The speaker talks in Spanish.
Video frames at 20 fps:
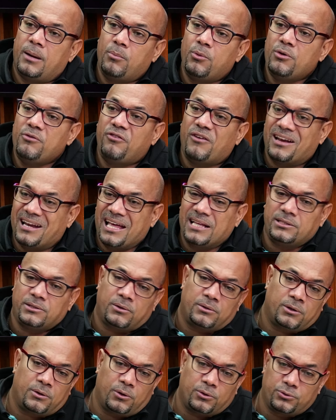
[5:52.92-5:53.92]
muy
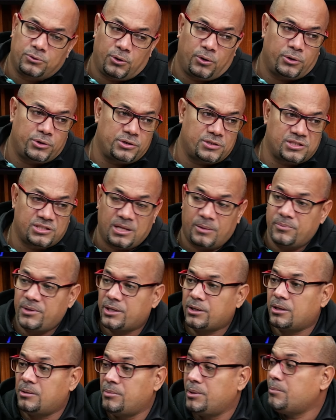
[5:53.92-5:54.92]
fanático de los Dodgers
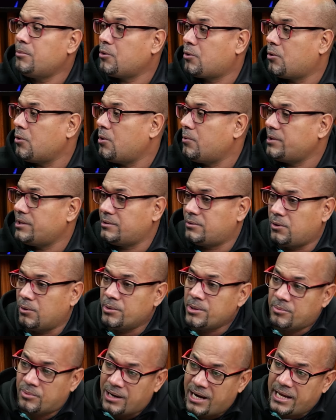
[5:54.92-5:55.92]
también, el mismo Kobe,
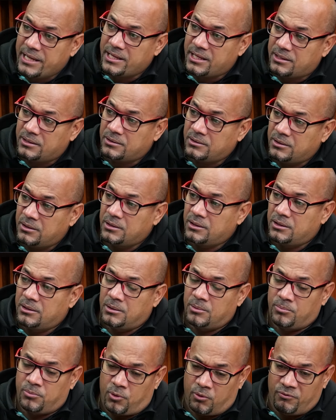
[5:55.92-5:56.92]
Kobe Bryant.
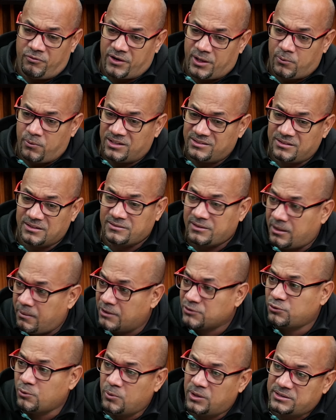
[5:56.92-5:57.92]
Con frecuencia se
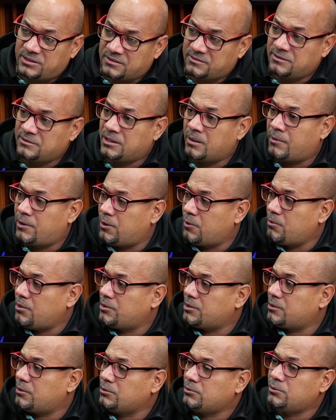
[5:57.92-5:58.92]
daba su vueltecita a ver los
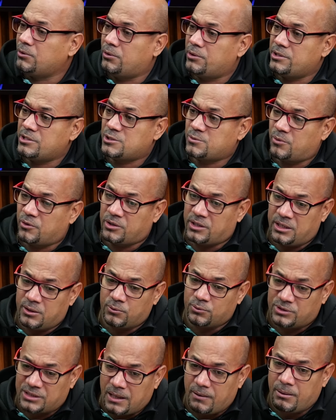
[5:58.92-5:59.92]
juegos de los Dodgers porque le
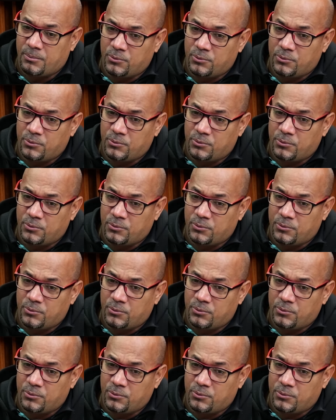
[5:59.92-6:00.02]
gustaba